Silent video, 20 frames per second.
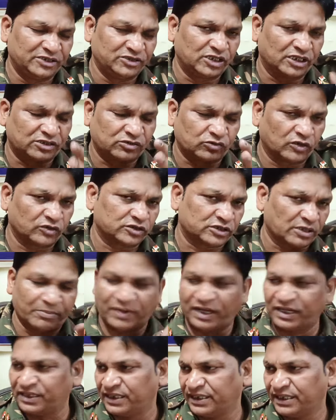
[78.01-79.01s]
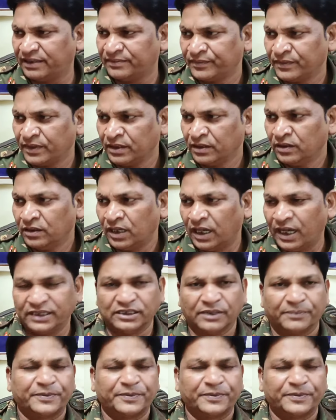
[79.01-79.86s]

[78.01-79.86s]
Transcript: इज्जत कोई सम्मान नहीं है, हम्म।